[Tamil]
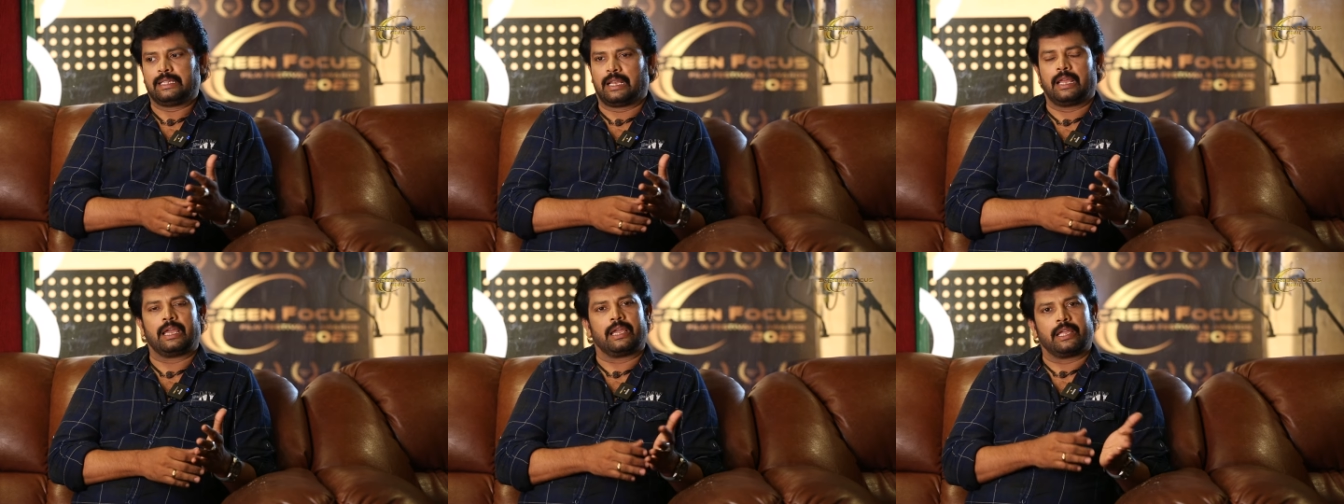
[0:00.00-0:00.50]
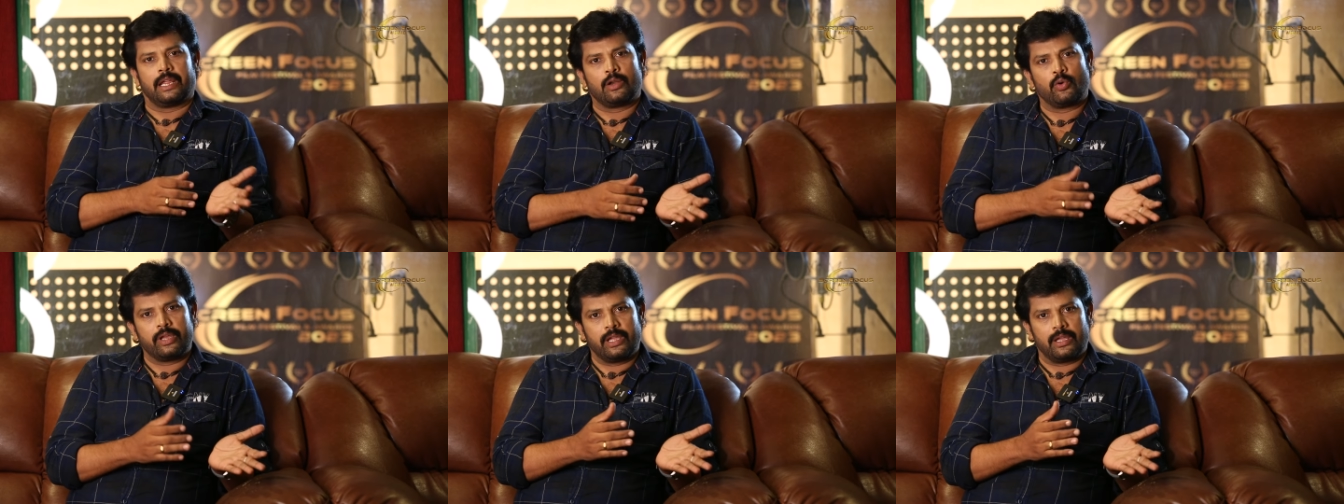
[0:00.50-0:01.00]
இதில்
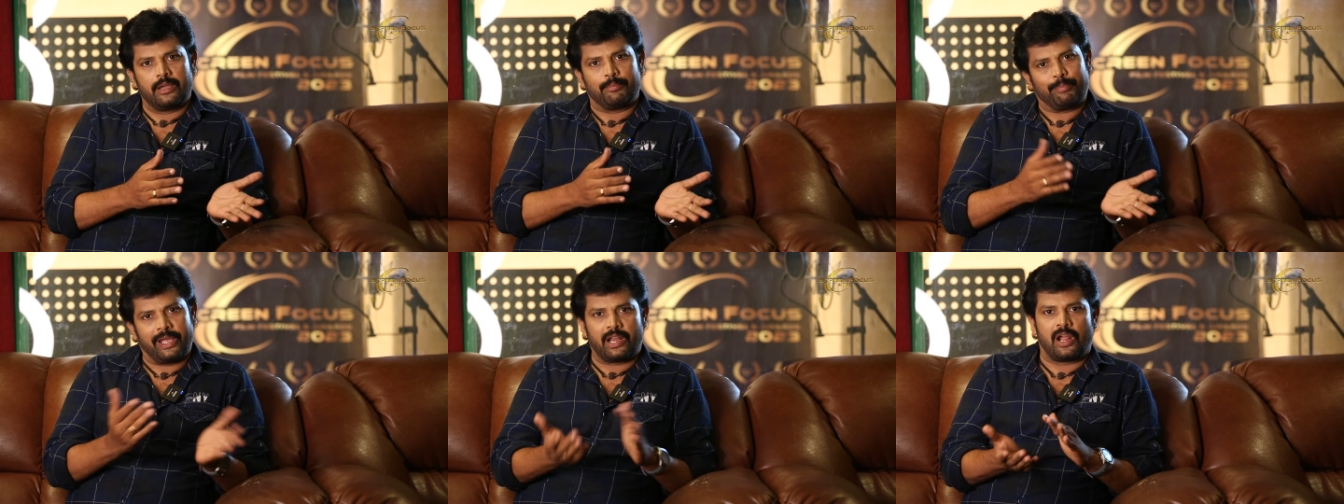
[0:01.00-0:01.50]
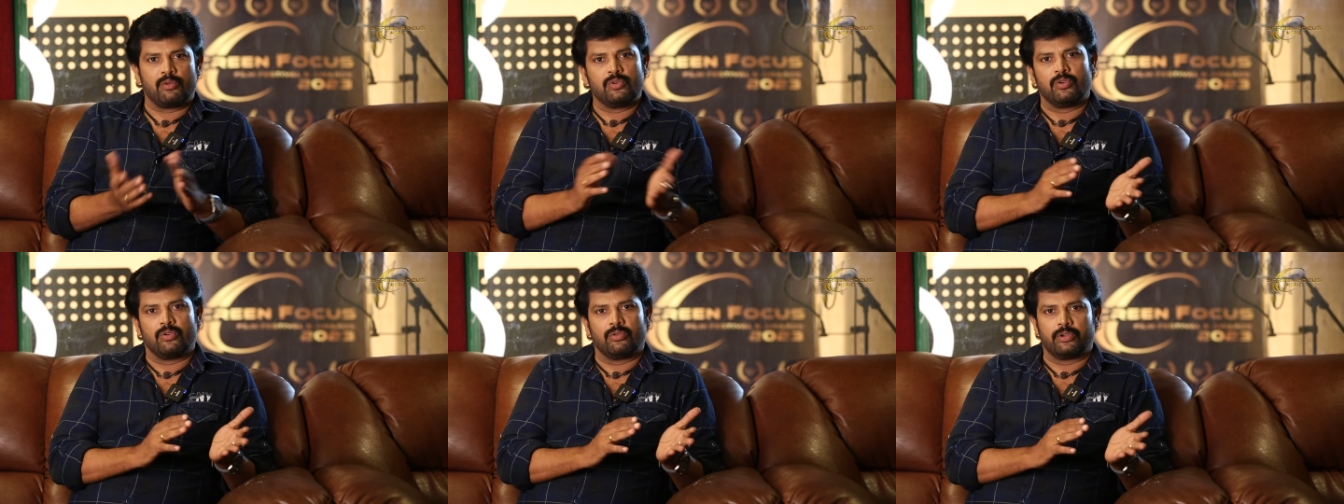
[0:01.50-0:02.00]
என்னுடைய
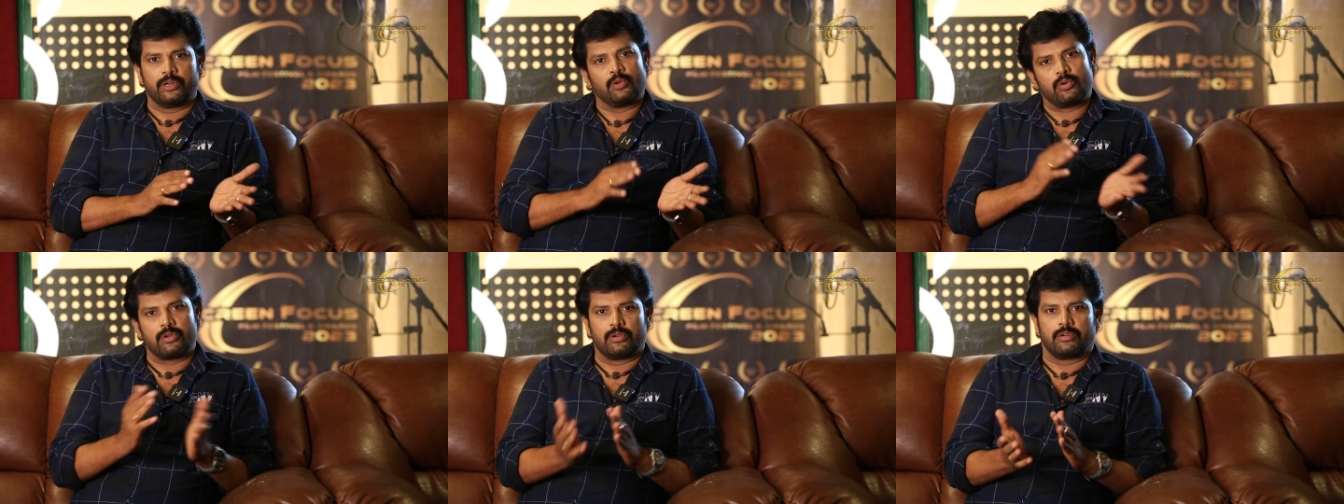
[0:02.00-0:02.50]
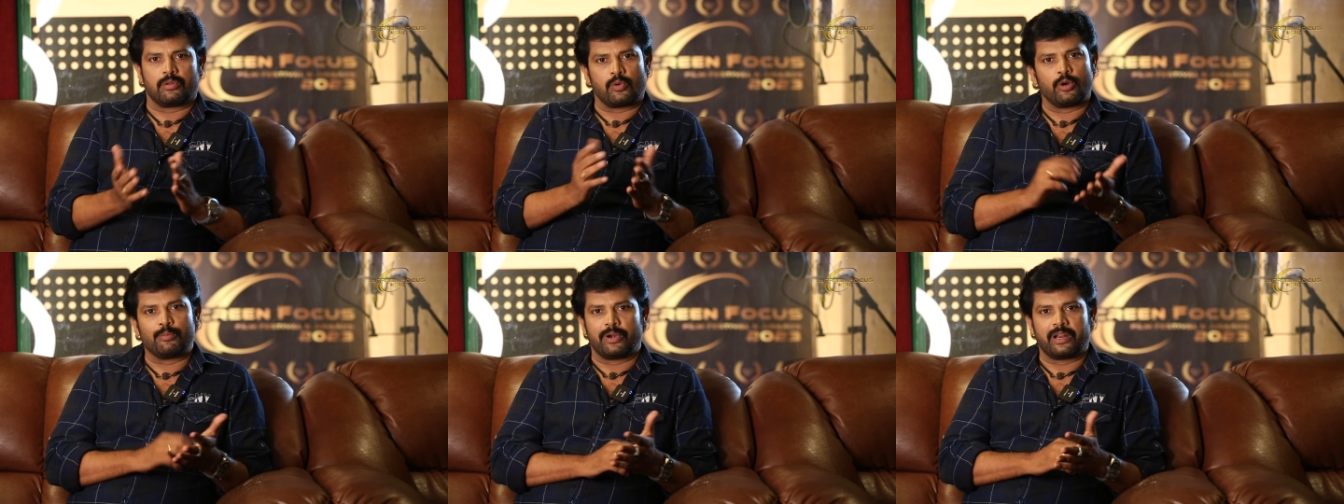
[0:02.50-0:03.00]
பேராவும் இன்னொரு
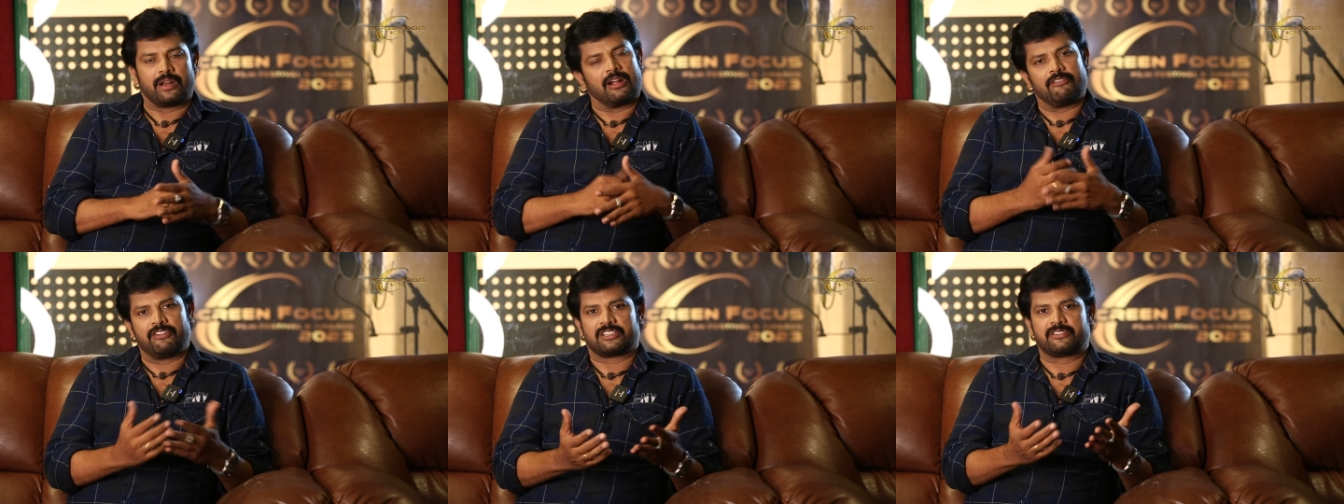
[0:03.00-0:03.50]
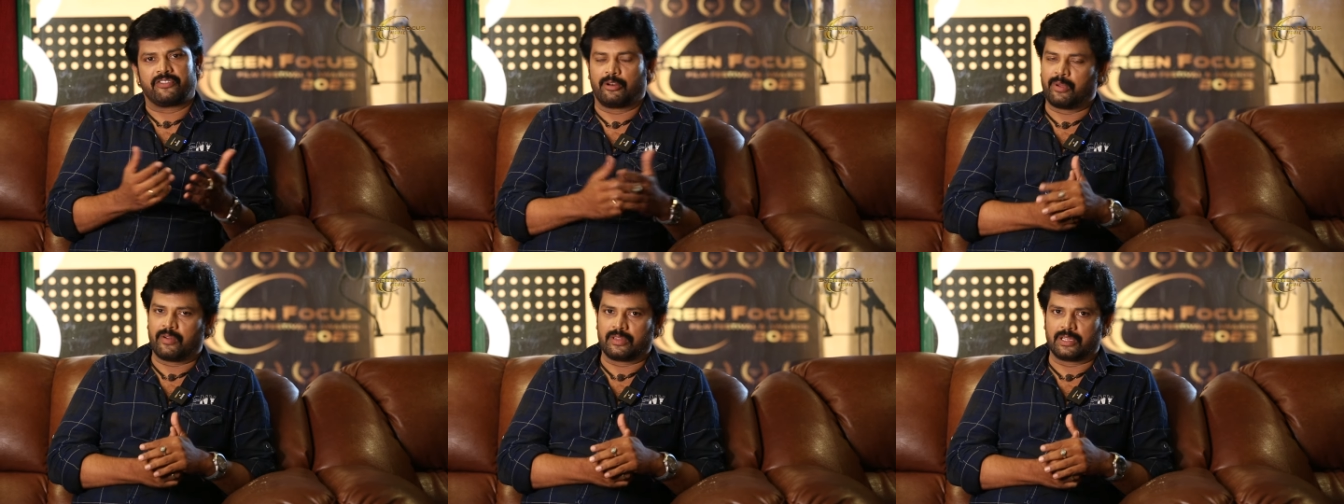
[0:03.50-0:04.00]
ரோல் பண்ணியிருக்காங்க ஃபர்ஸ்ட்
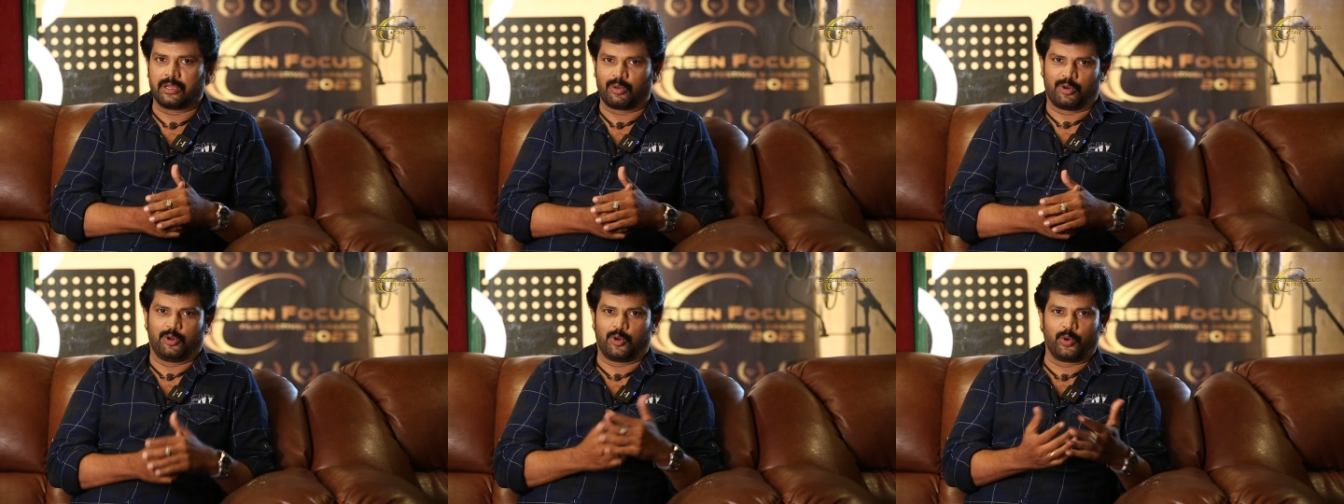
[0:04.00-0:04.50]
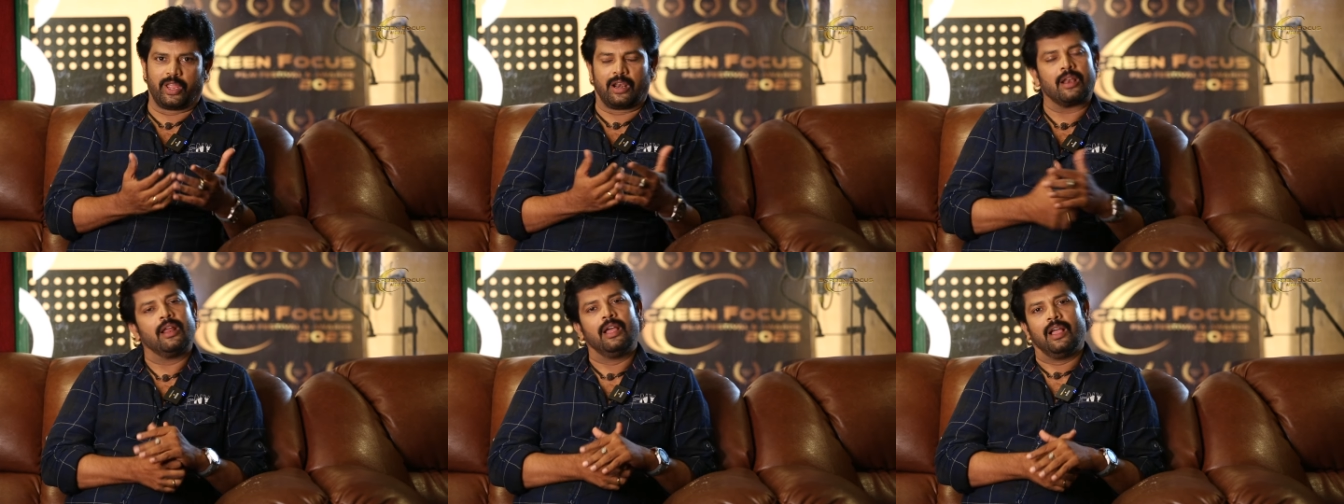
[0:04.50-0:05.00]
ஃபில்மே வந்து ஒரு
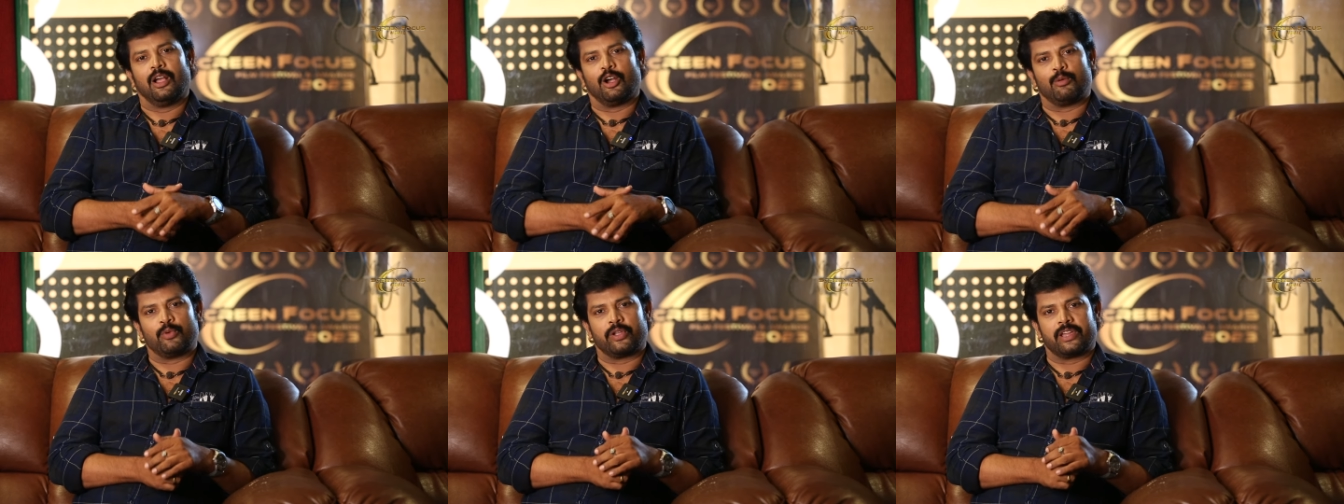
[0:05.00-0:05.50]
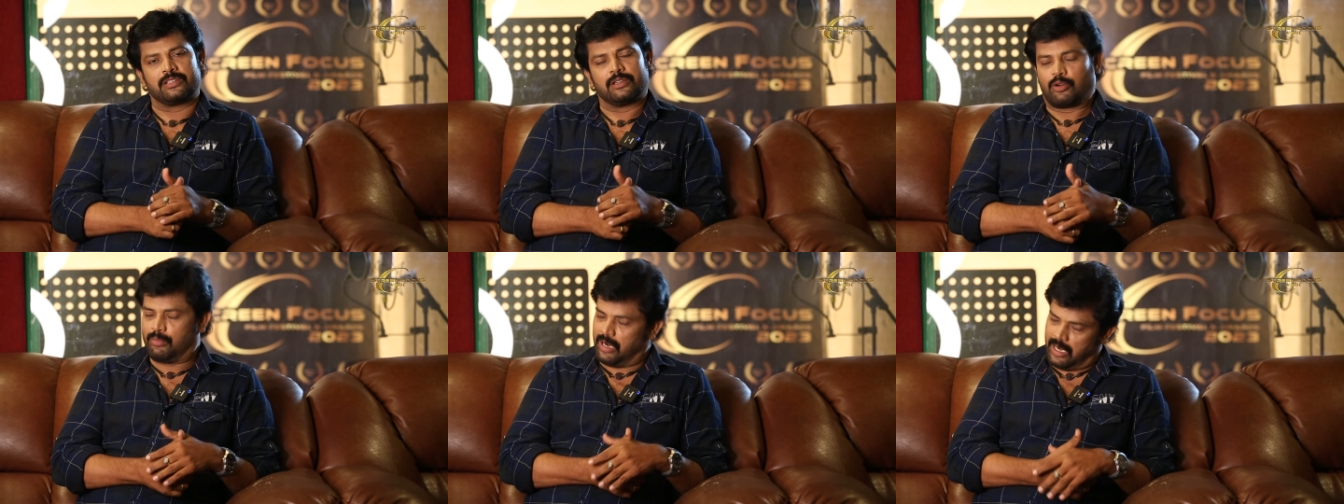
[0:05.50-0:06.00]
டூயல்
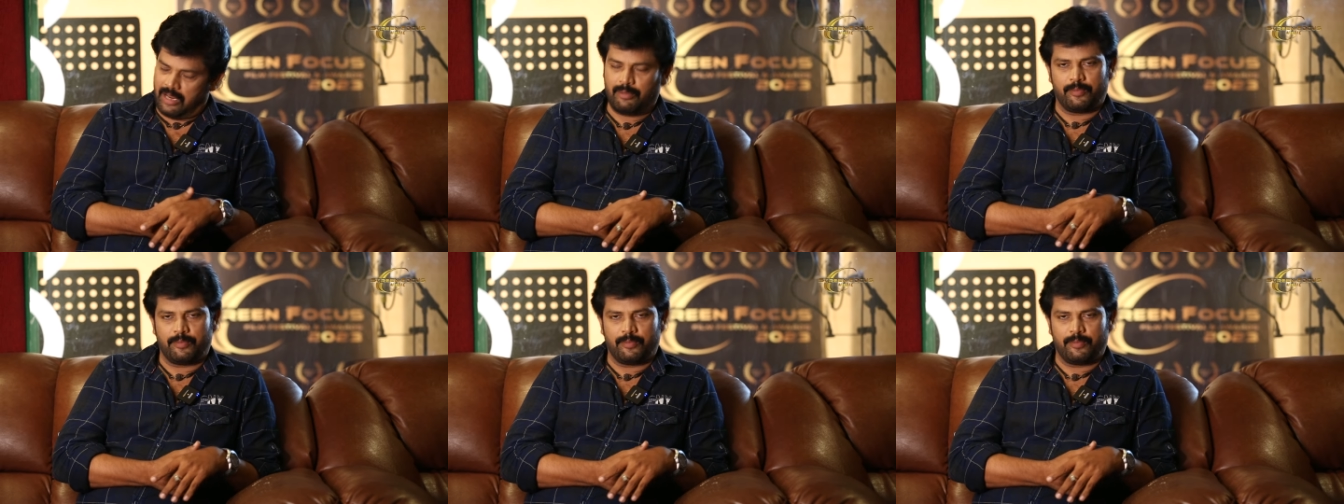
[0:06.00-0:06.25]
முயற்சி ரொம்ப நல்லா